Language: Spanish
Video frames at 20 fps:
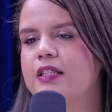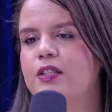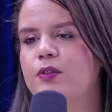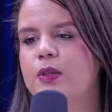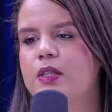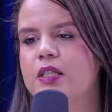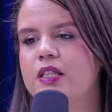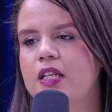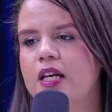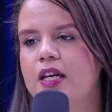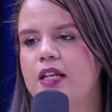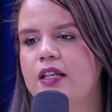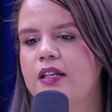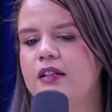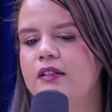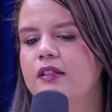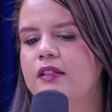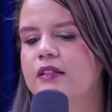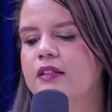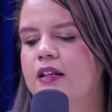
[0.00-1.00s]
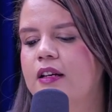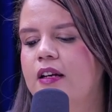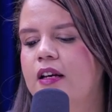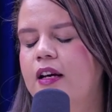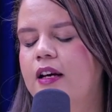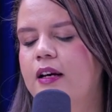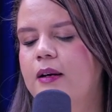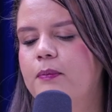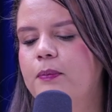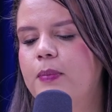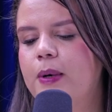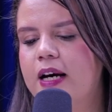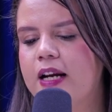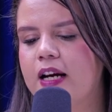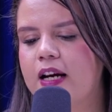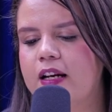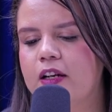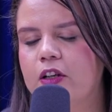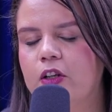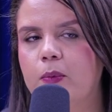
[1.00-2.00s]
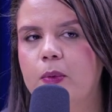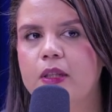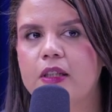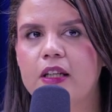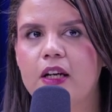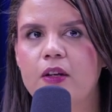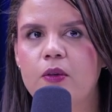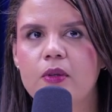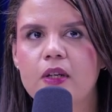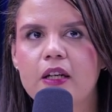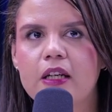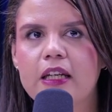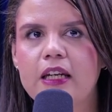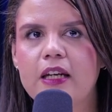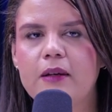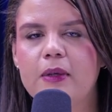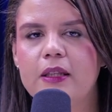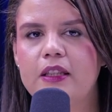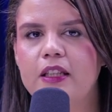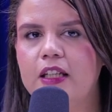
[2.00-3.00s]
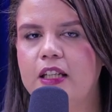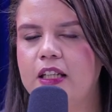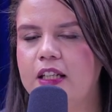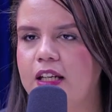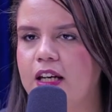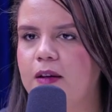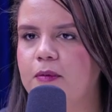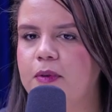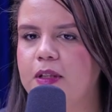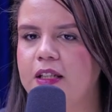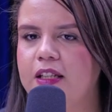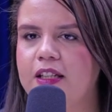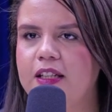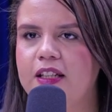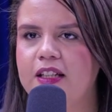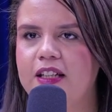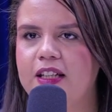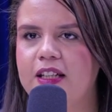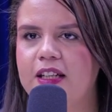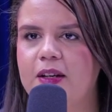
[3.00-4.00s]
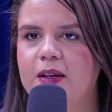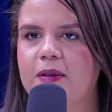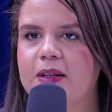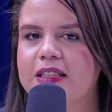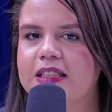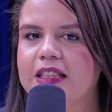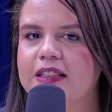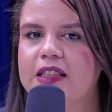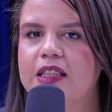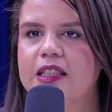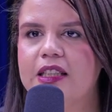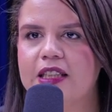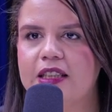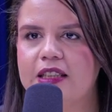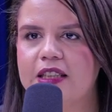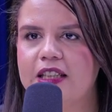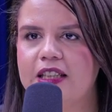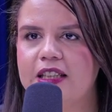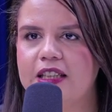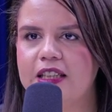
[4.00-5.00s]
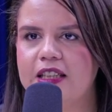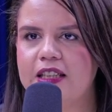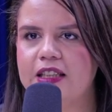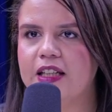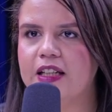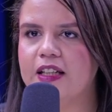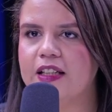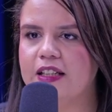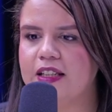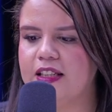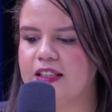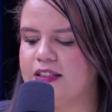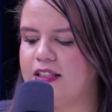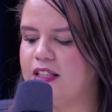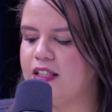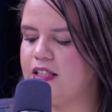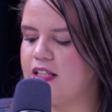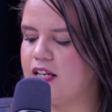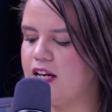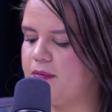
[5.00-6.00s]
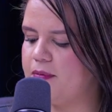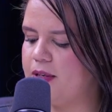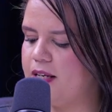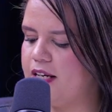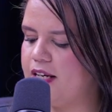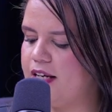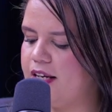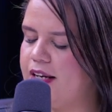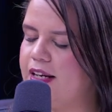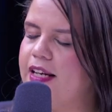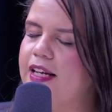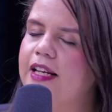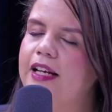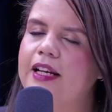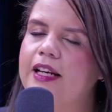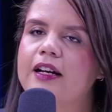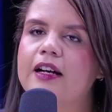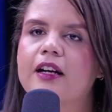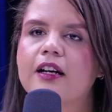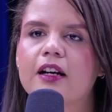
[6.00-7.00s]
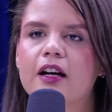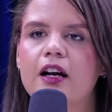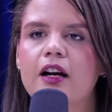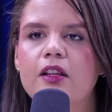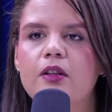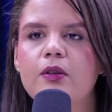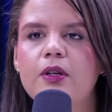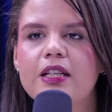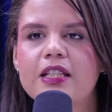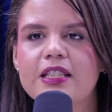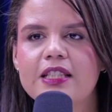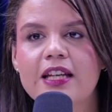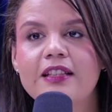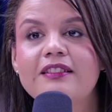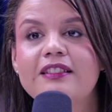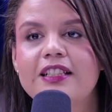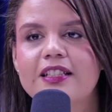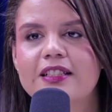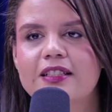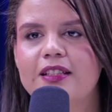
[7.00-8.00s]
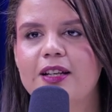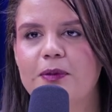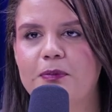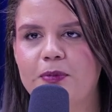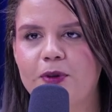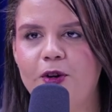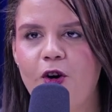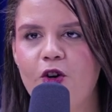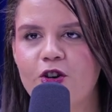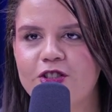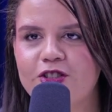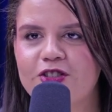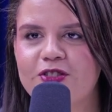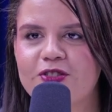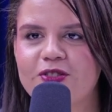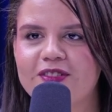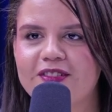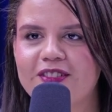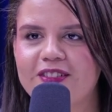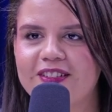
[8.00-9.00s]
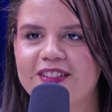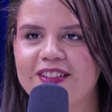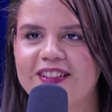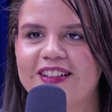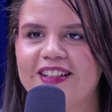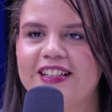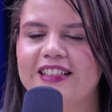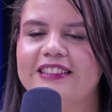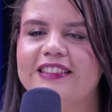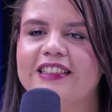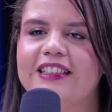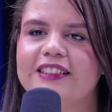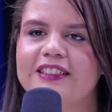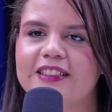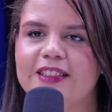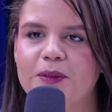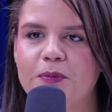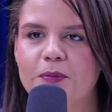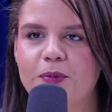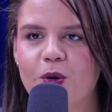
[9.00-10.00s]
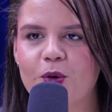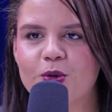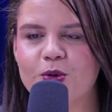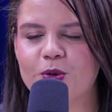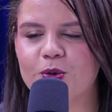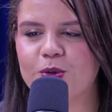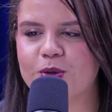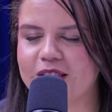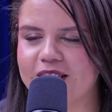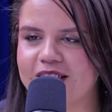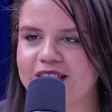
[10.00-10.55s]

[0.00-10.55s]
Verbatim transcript: en series para recomendar una que me tiene a mí eh, bastante entretenidita, que se llama El Encargado, está en Disney Plus. Ah. Está en Disney Plus, o sea.